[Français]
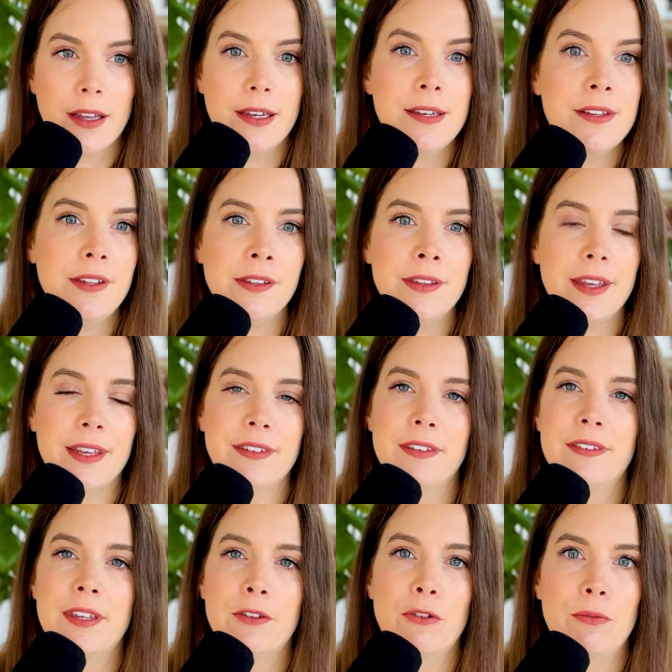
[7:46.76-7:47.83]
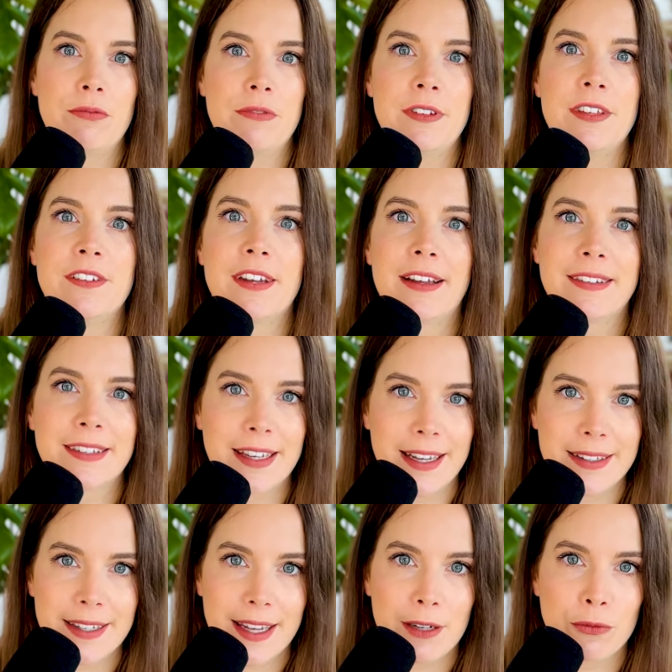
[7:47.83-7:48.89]
LinkedIn existait depuis déjà
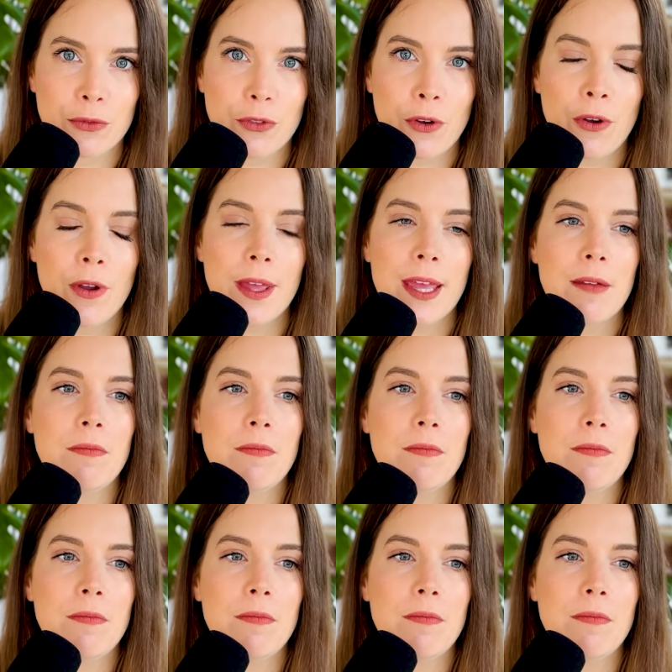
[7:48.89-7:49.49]
très très longtemps,